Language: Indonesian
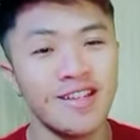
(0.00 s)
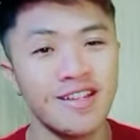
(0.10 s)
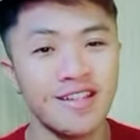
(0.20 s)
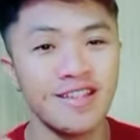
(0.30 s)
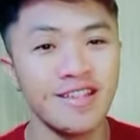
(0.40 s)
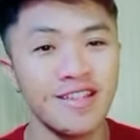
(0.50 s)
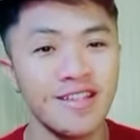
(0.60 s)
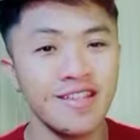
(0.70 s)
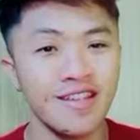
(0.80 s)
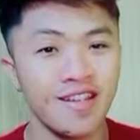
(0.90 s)
Nah, di
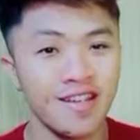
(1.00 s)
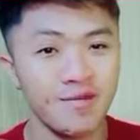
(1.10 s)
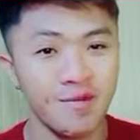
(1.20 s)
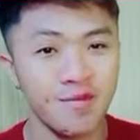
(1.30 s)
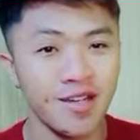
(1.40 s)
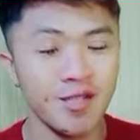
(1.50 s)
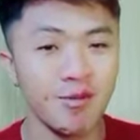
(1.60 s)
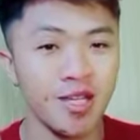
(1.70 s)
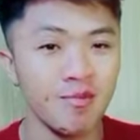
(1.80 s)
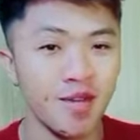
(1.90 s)
sini saya akan membahas
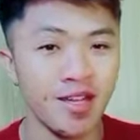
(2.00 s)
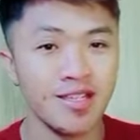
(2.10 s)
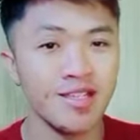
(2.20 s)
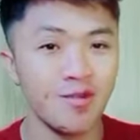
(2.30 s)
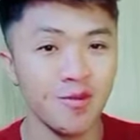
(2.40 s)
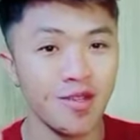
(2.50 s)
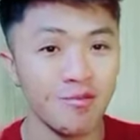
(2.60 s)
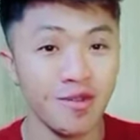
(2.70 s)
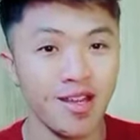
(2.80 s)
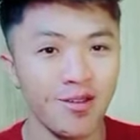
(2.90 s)
bes masih dunia
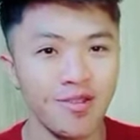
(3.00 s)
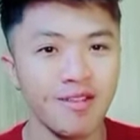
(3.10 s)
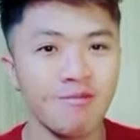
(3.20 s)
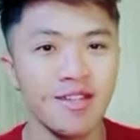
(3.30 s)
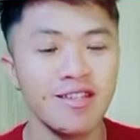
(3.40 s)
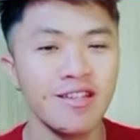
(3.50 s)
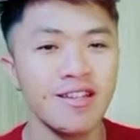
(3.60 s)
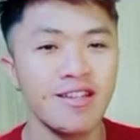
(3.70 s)
pelaut ya, bes.